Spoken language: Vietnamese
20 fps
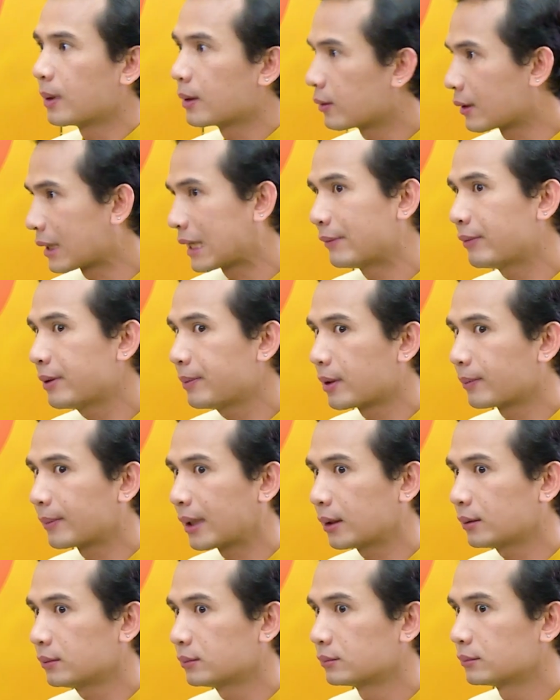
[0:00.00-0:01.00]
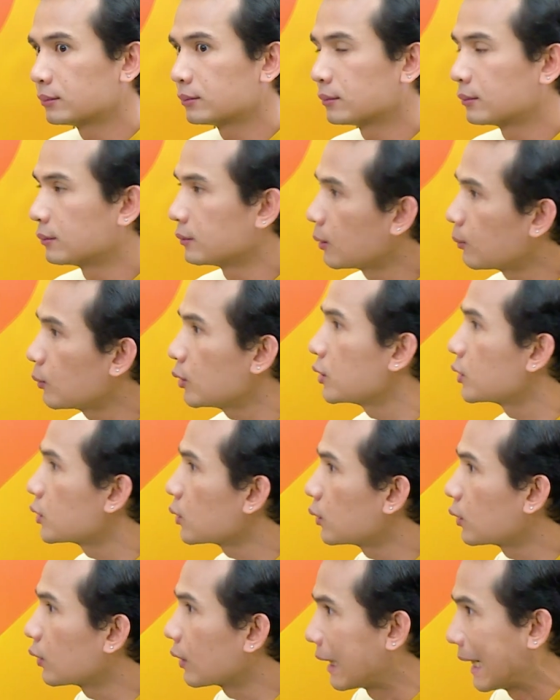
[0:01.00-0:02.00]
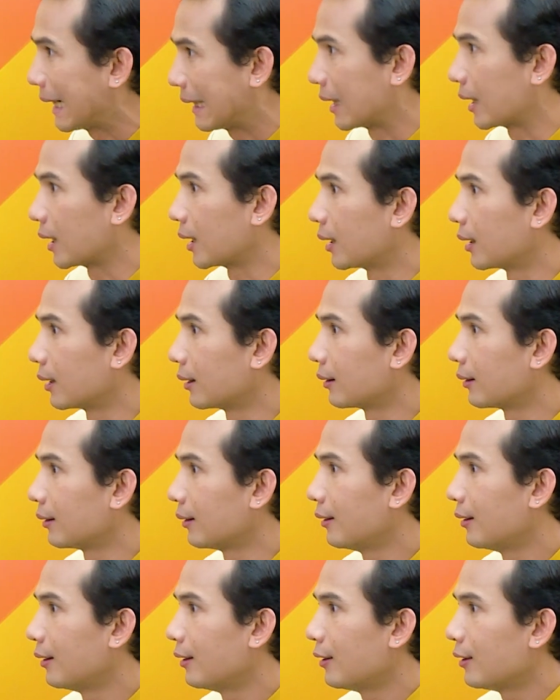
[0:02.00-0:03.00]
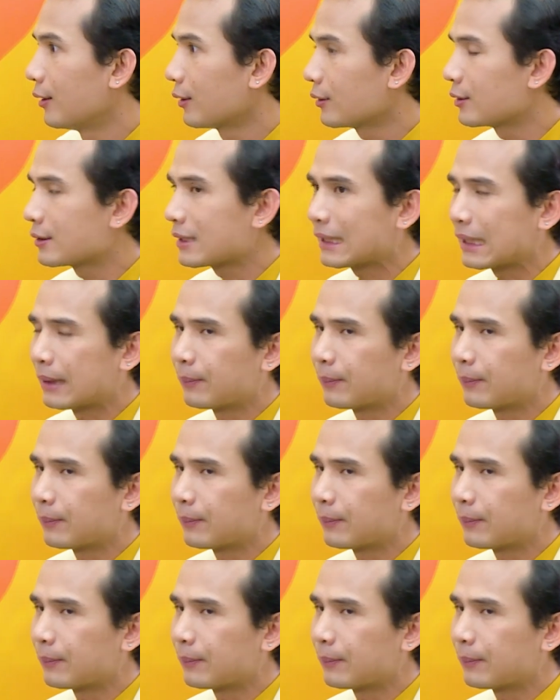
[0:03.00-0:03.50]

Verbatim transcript: mơ này biết mềm ta nhưng đôi chỉ trôn người lẹ nặng đôi sao